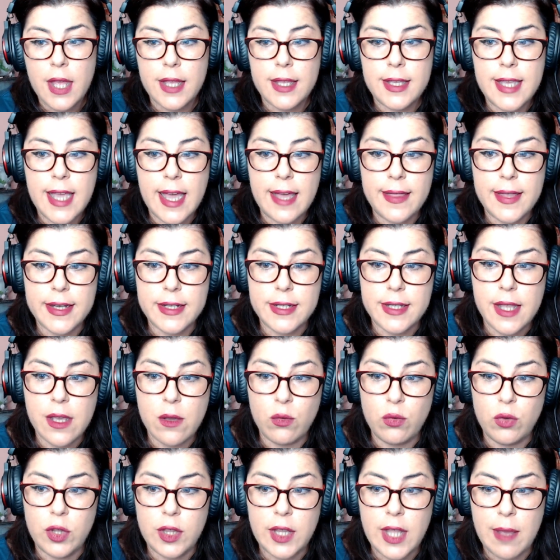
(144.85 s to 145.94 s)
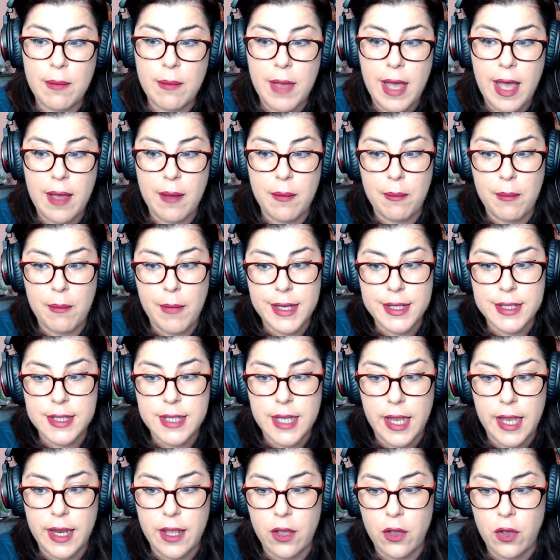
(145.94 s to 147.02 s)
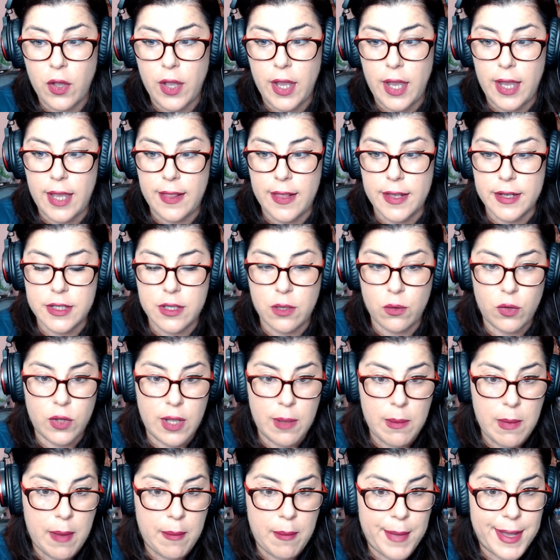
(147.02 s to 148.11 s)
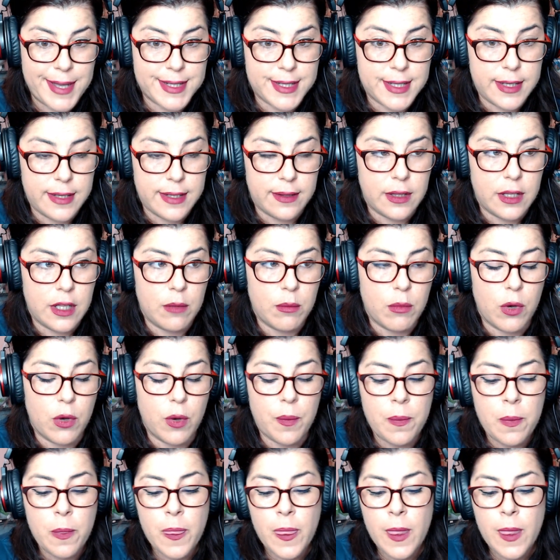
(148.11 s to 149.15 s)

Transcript: ya desde un tema más serio y desde un tema más íntimo.